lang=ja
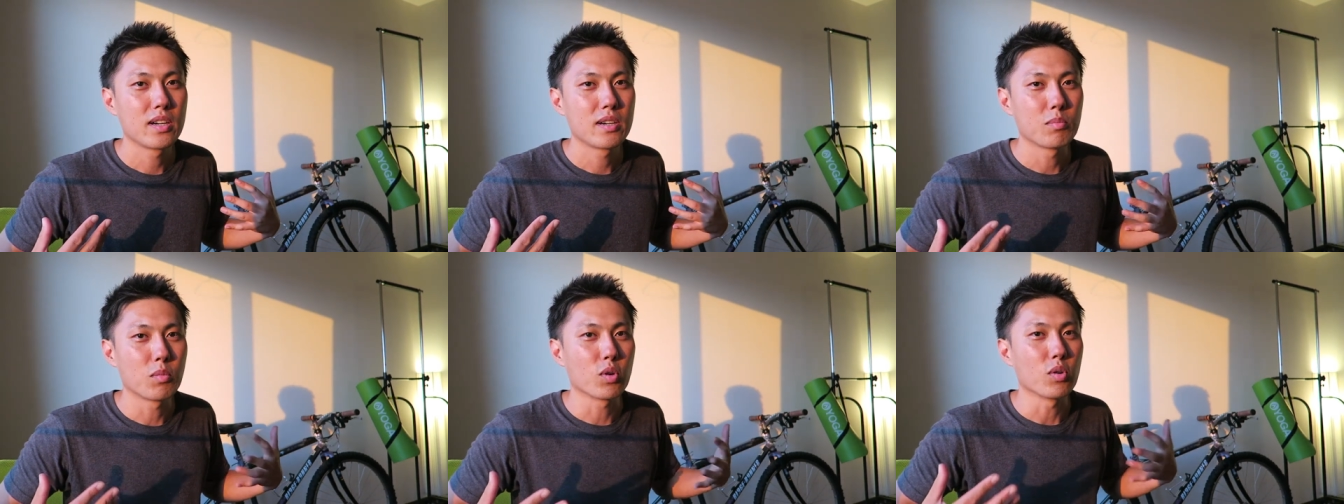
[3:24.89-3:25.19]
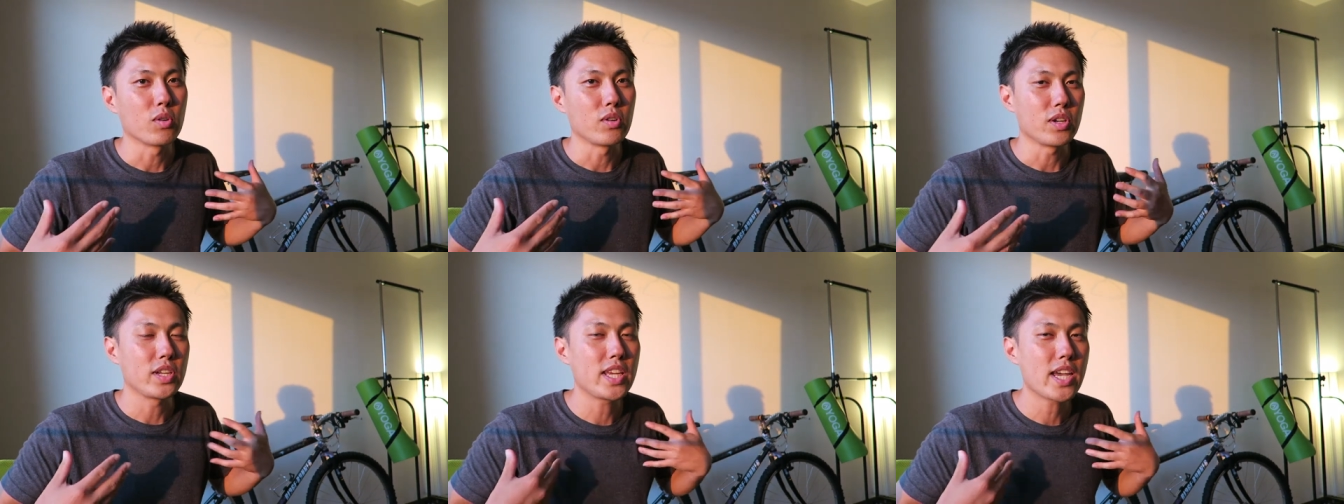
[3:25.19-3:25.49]

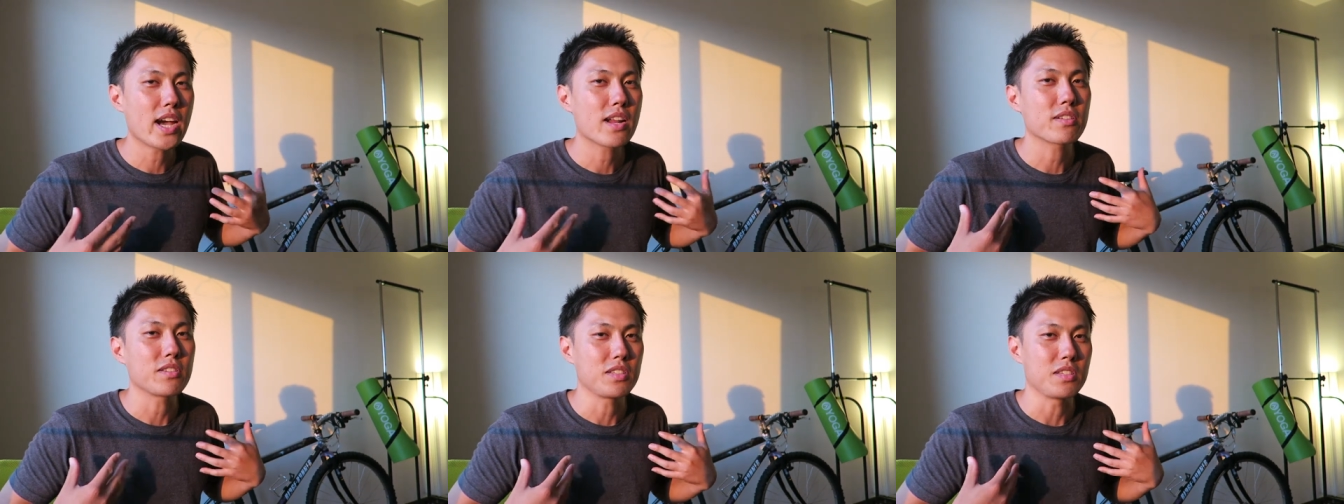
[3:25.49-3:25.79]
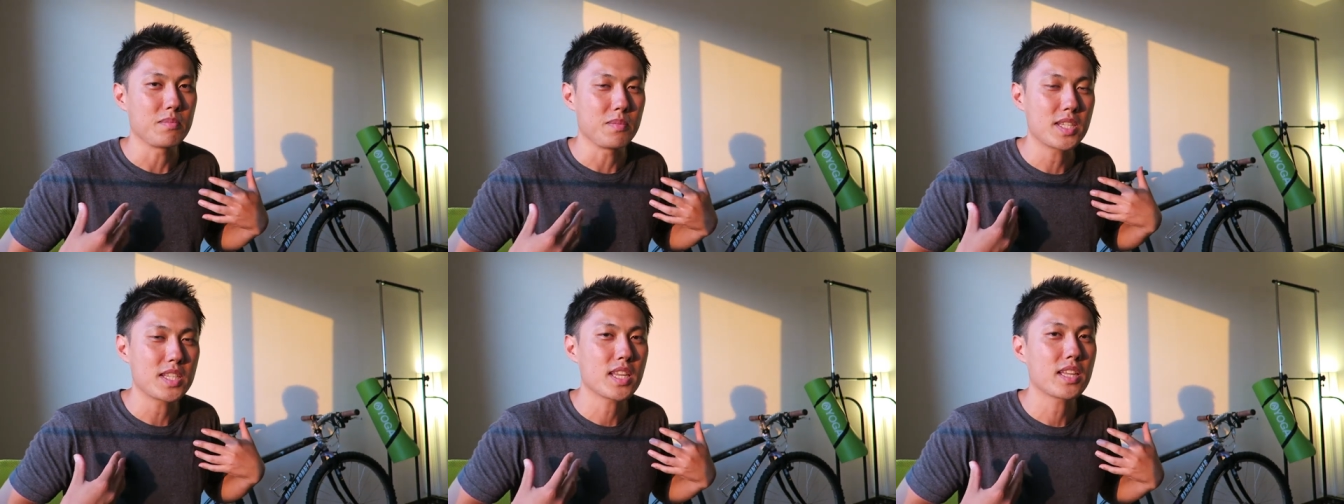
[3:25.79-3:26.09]
もうリアル
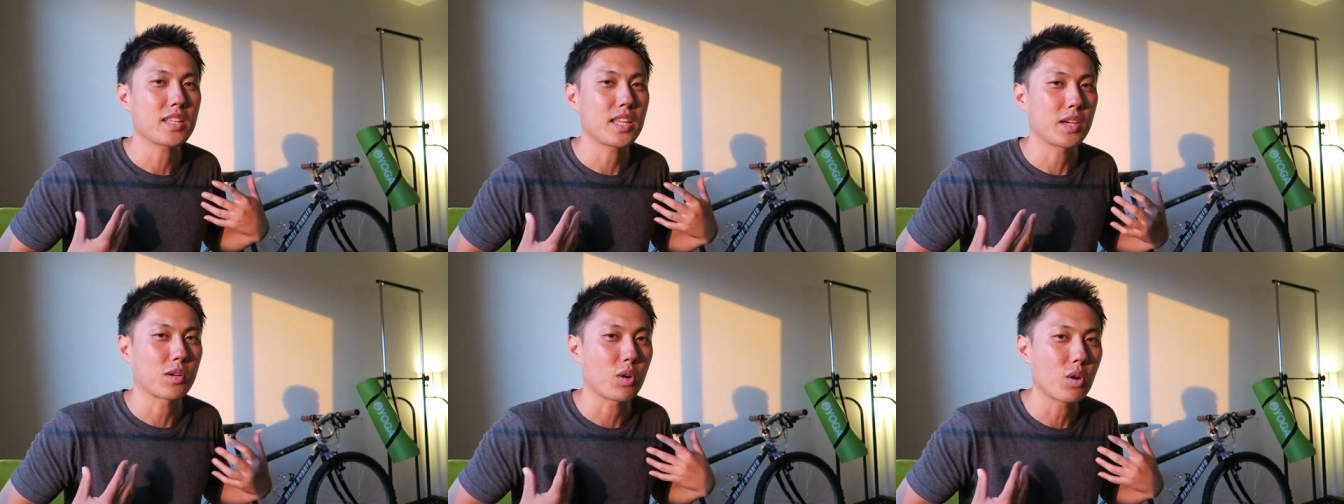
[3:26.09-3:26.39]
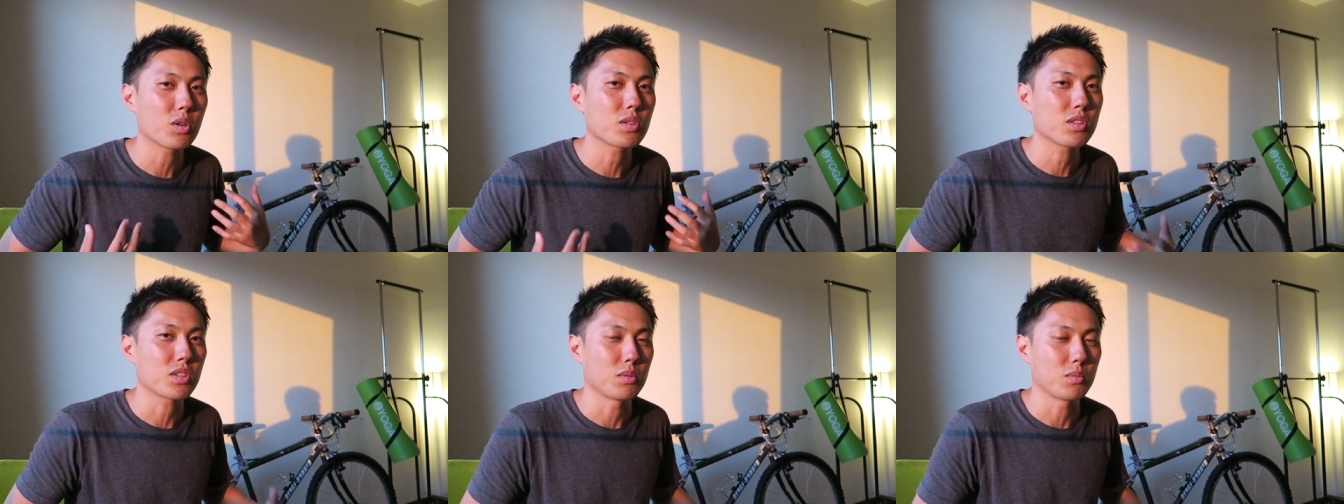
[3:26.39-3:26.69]
に見せてい
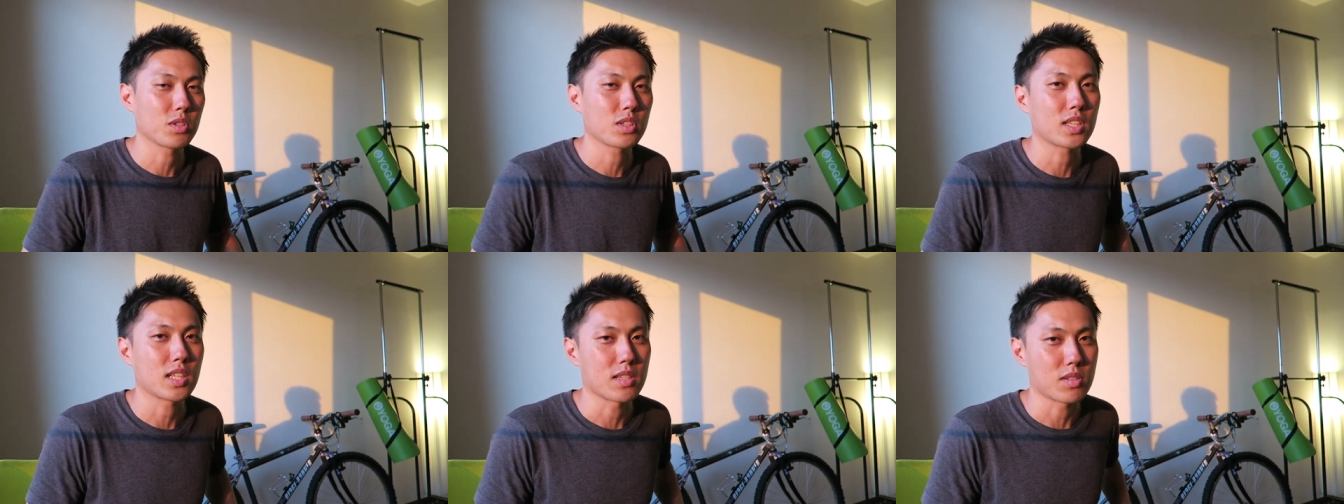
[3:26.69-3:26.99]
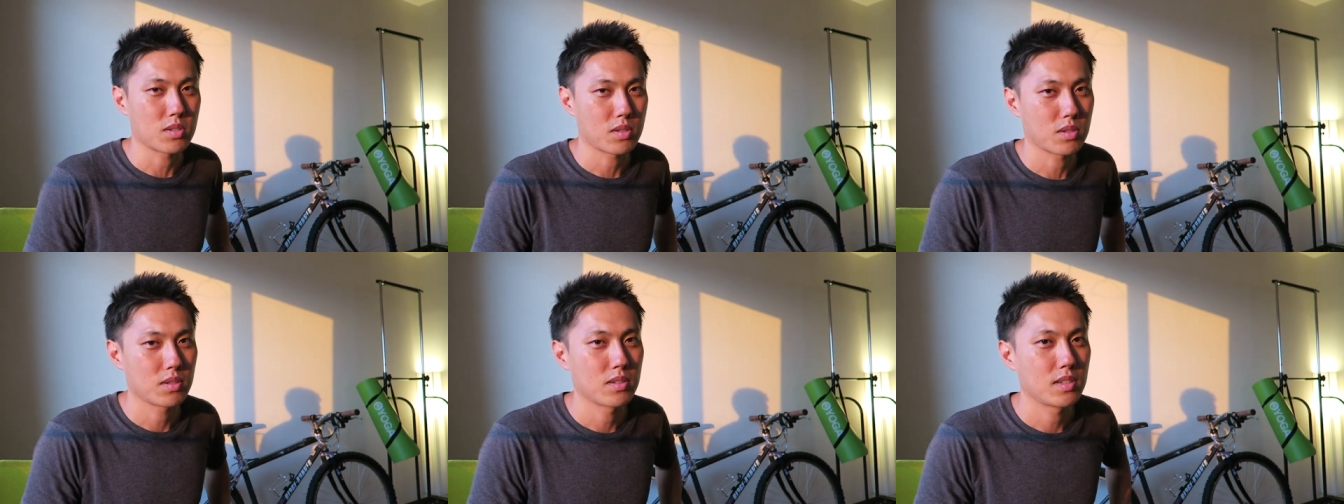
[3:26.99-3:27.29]
こうって思ったん
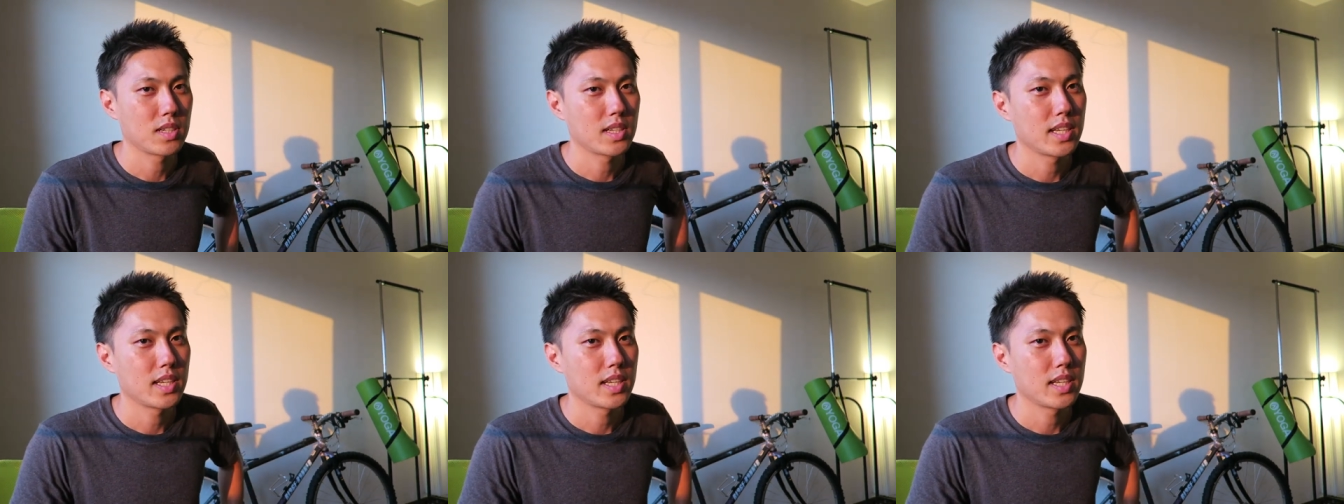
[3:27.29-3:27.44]
ですよ